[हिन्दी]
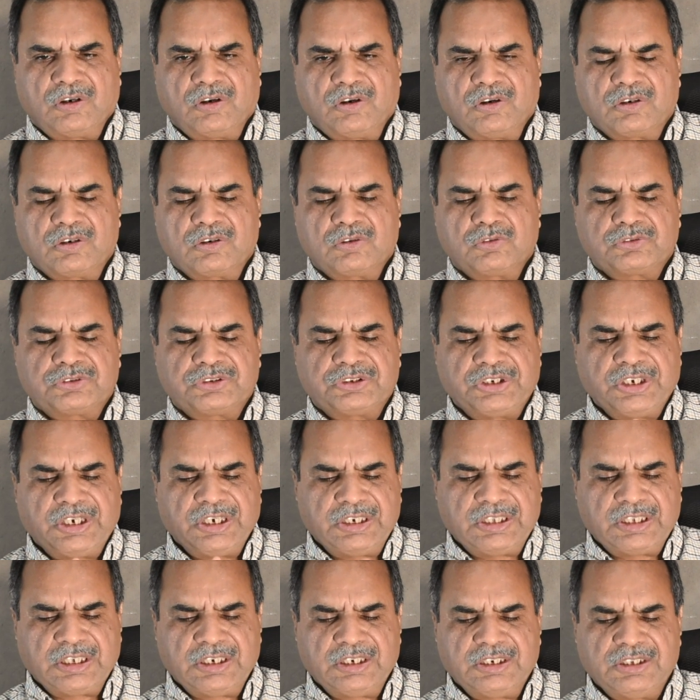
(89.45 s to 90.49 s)
और उस
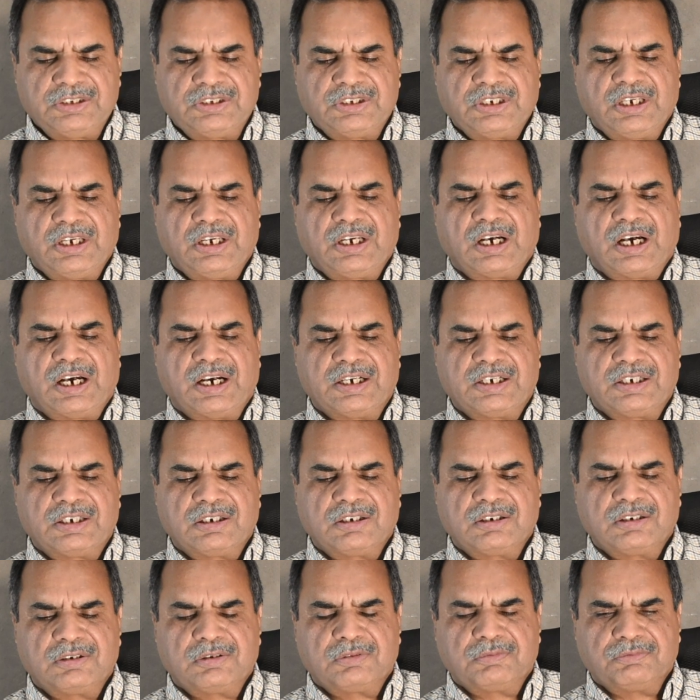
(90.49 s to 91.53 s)
शीट के नीचे
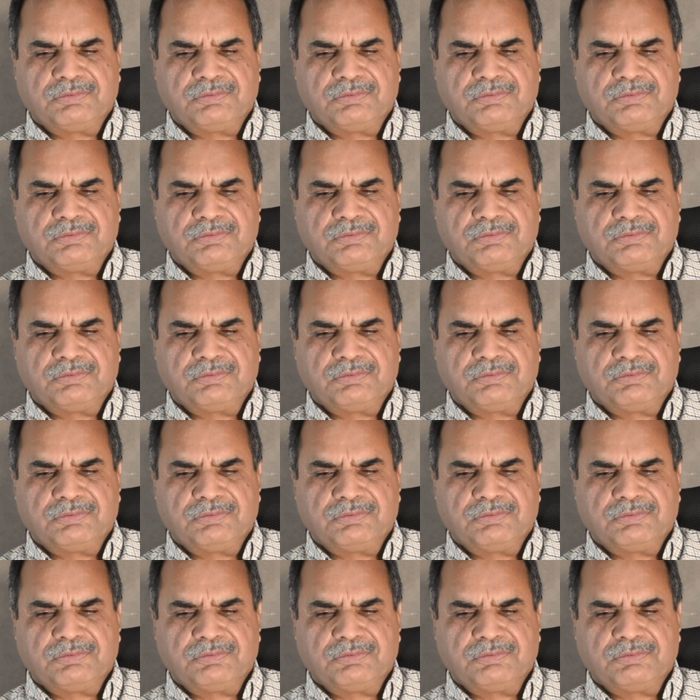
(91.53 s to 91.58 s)
आर्ट